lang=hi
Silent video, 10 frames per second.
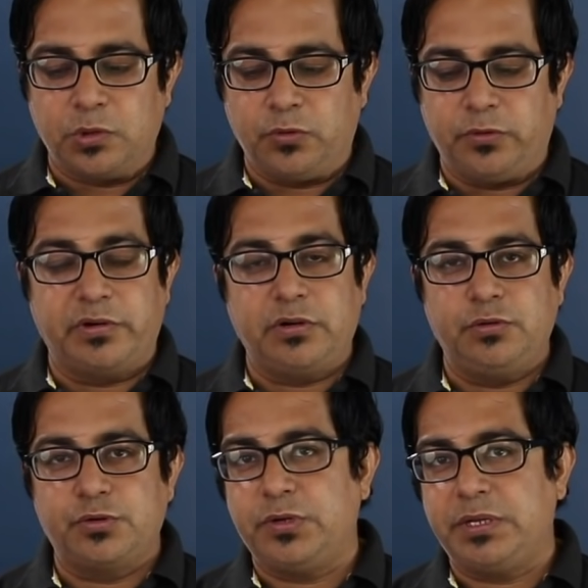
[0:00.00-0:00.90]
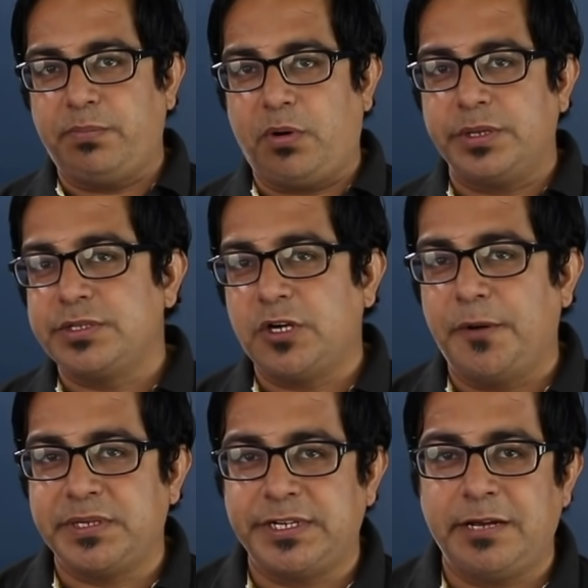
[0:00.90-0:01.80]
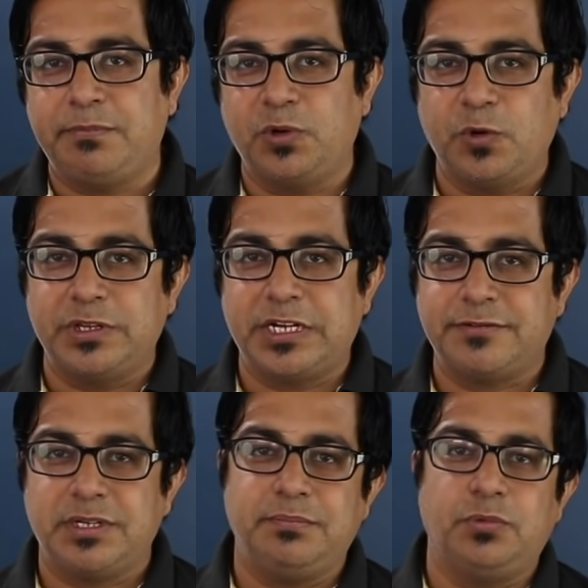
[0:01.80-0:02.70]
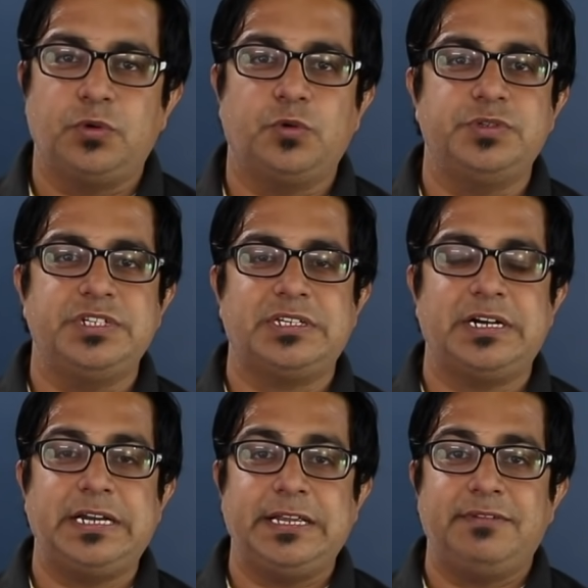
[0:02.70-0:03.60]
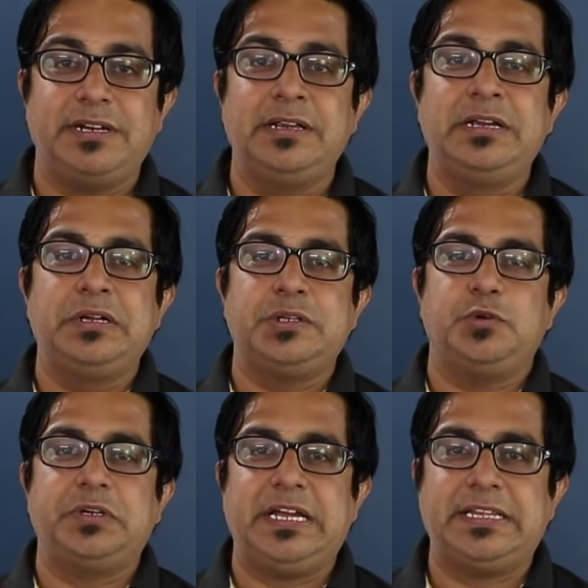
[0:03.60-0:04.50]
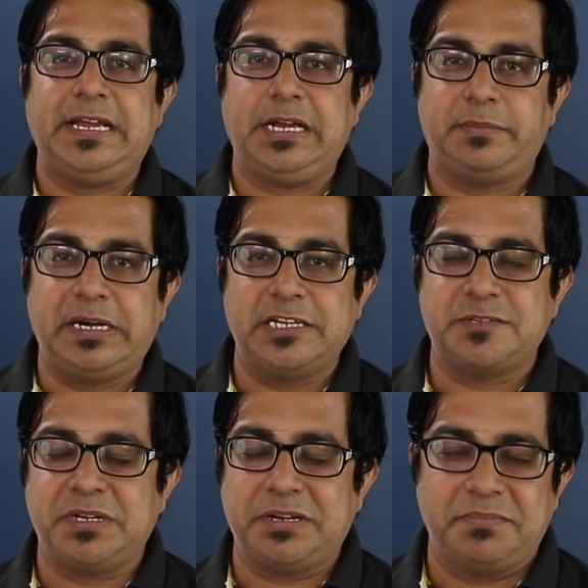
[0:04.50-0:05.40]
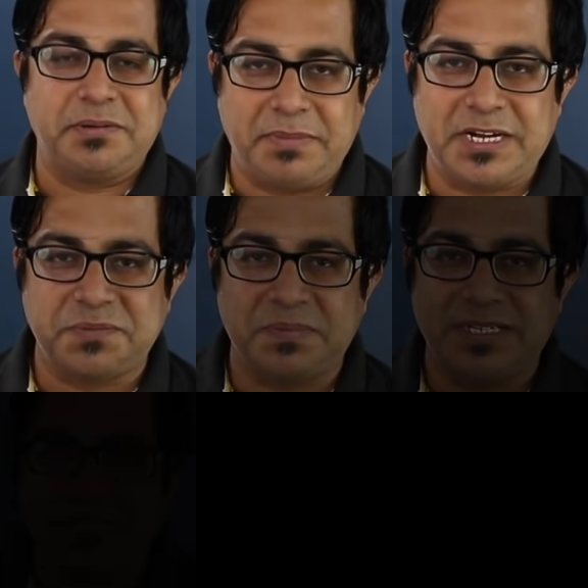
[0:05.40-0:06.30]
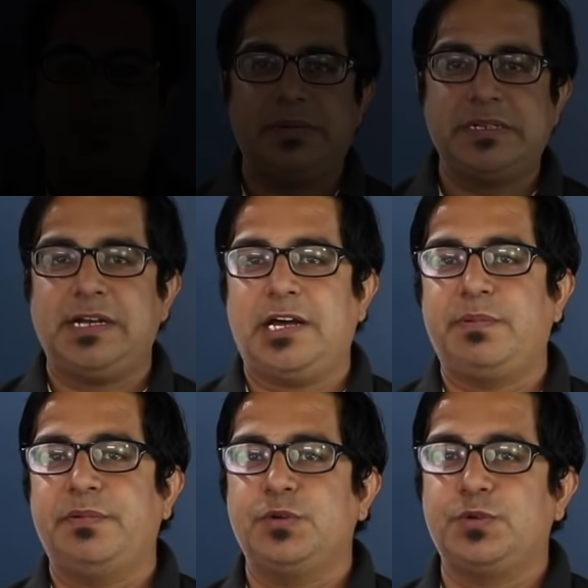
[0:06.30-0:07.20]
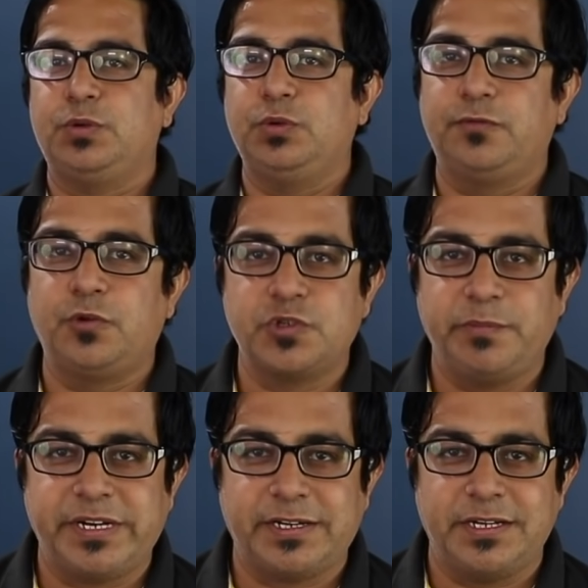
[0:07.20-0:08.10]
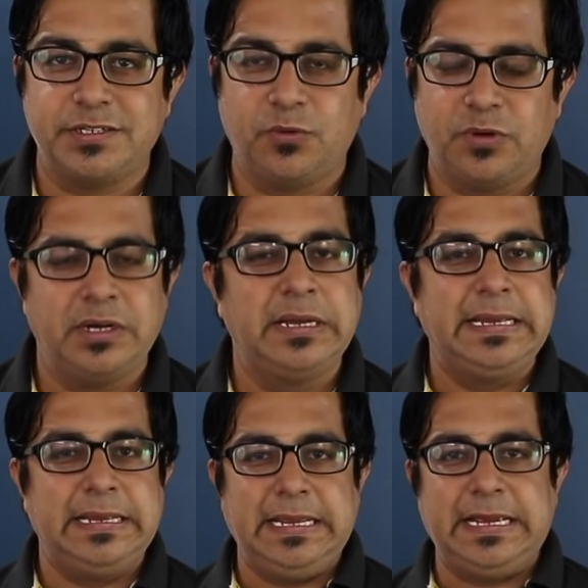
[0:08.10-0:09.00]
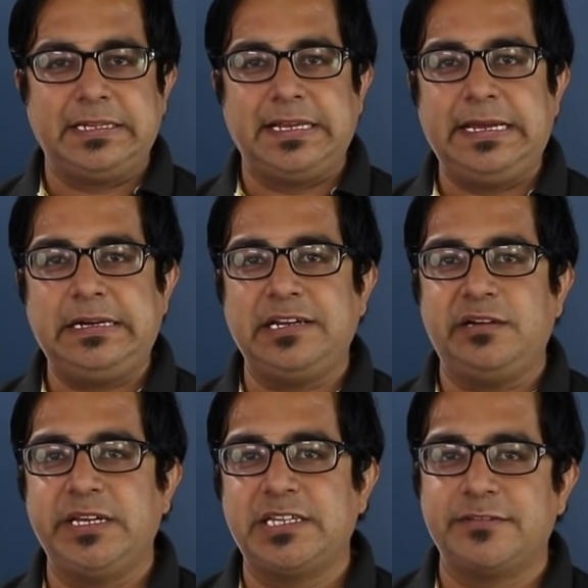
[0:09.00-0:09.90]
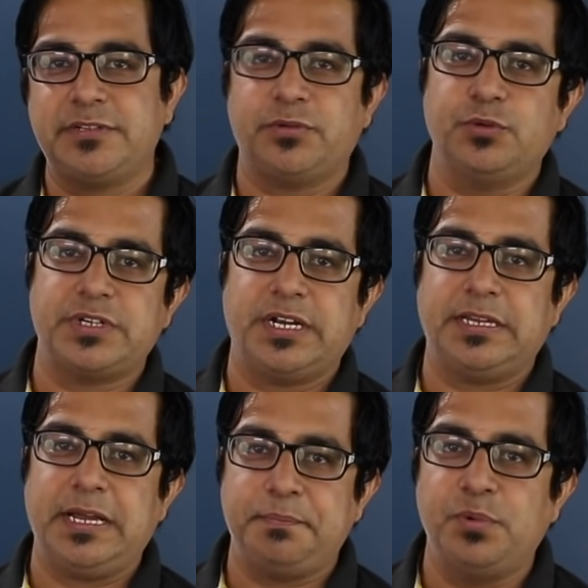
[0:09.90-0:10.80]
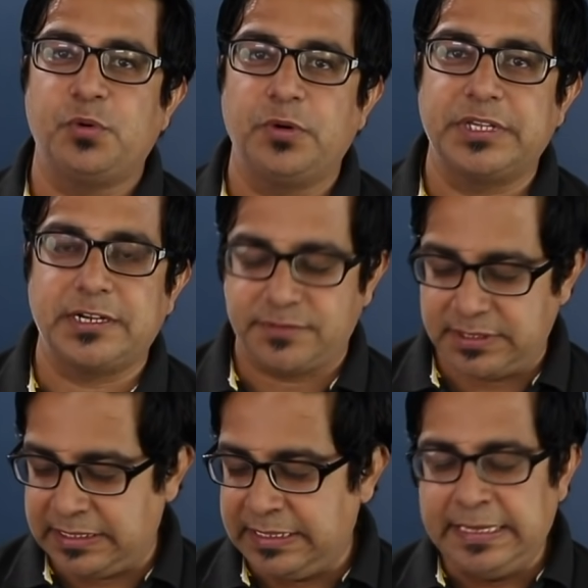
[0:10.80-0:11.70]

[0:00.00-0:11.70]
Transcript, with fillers: तो ओवरऑल दोस्तों एक बहुत अच्छा ऑप्शन है मोटो की तरफ से मोटो जी थर्टी वन जो कि आता है हमारे लिस्ट में नंबर पाँच पर नंबर चार पर भी दोस्तों दो फ़ोन्स को मैं रखना चाहूँगा एक आता है रियल की तरफ से और दूसरा आता है पोको की तरफ से